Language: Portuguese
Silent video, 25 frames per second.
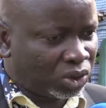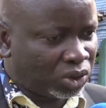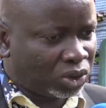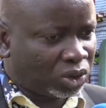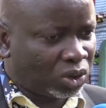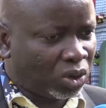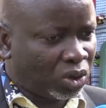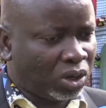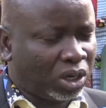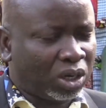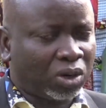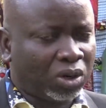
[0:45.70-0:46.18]

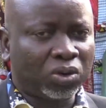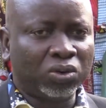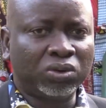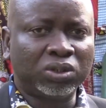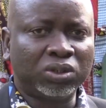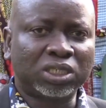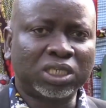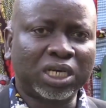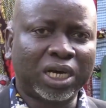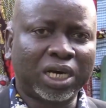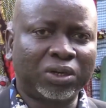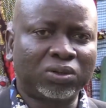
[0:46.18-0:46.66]
outrora
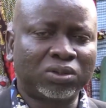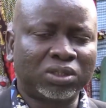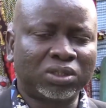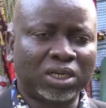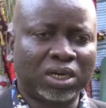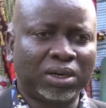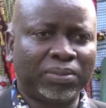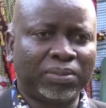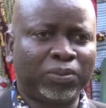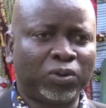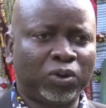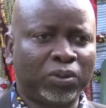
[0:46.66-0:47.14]
colonizados
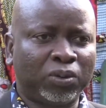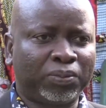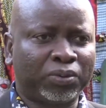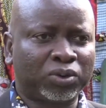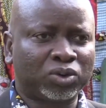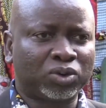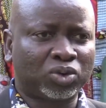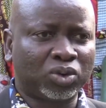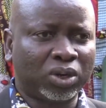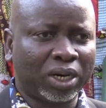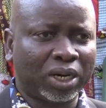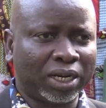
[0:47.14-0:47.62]
eh, por
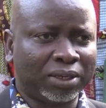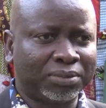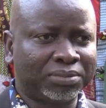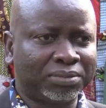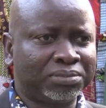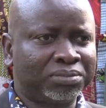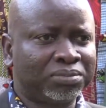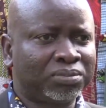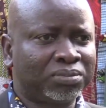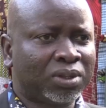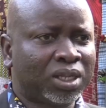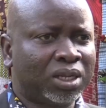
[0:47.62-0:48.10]
Portugal,
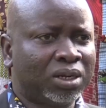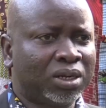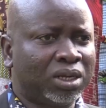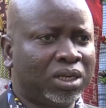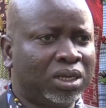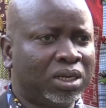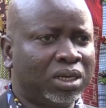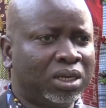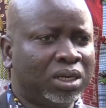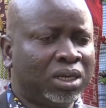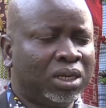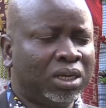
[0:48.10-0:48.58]

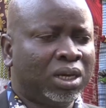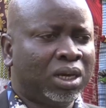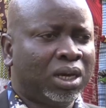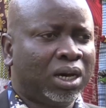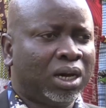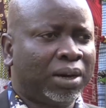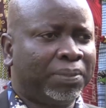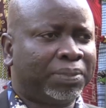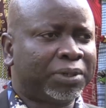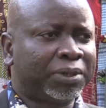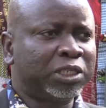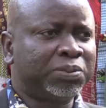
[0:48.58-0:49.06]
né?
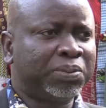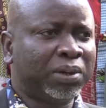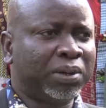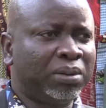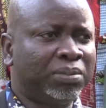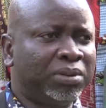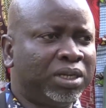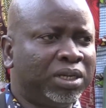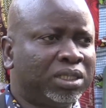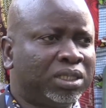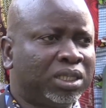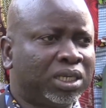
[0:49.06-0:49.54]

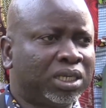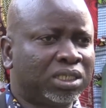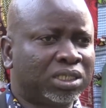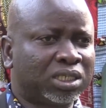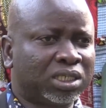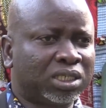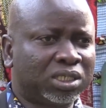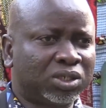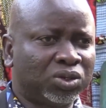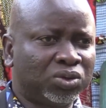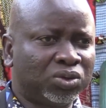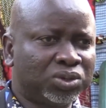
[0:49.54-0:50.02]
principalmente as
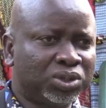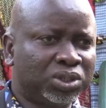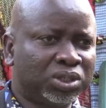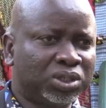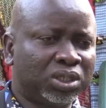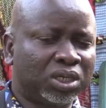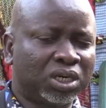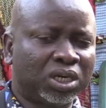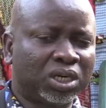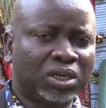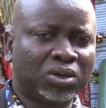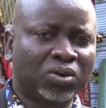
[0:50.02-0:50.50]
ações
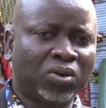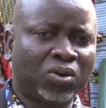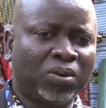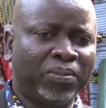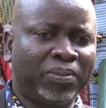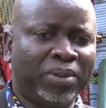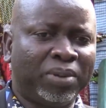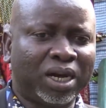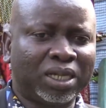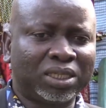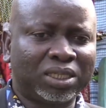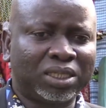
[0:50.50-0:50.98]
eh, de
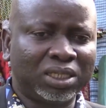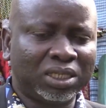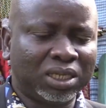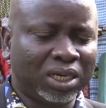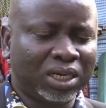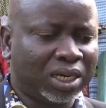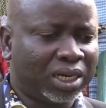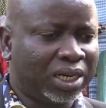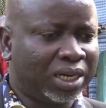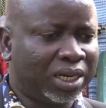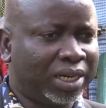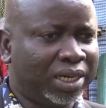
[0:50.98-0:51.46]
combate
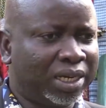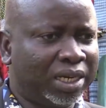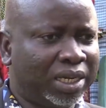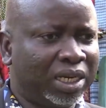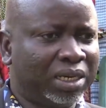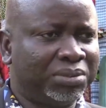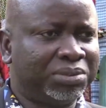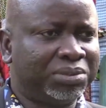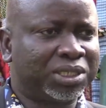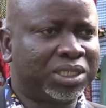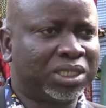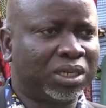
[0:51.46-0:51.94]
na
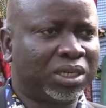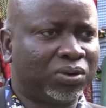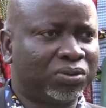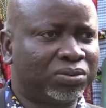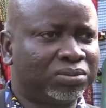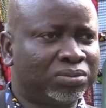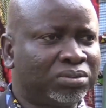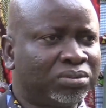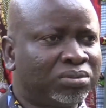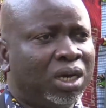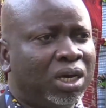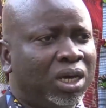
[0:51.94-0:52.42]
Guiné-Bissau.
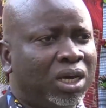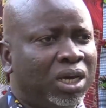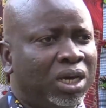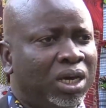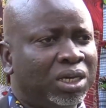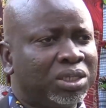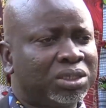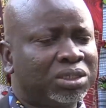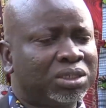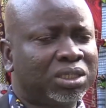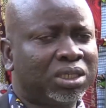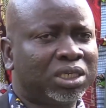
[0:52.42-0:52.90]

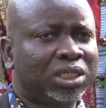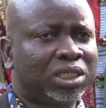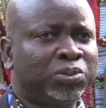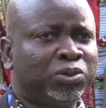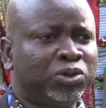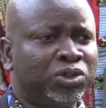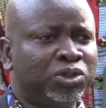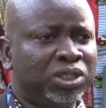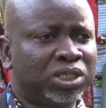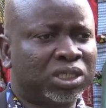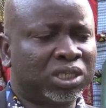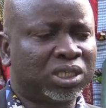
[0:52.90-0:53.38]
Esta
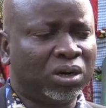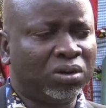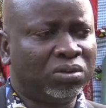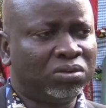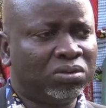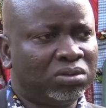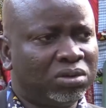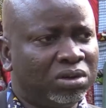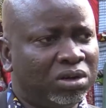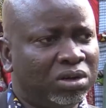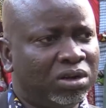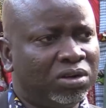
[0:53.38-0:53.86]
exposição
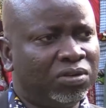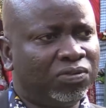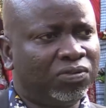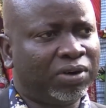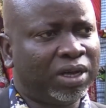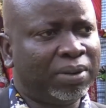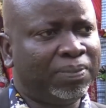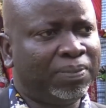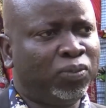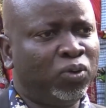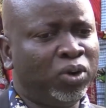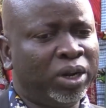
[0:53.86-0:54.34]

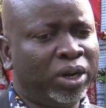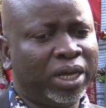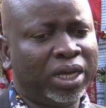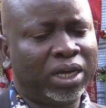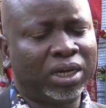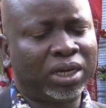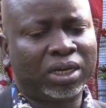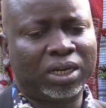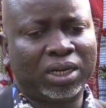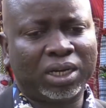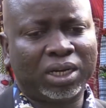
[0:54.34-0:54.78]
vai poder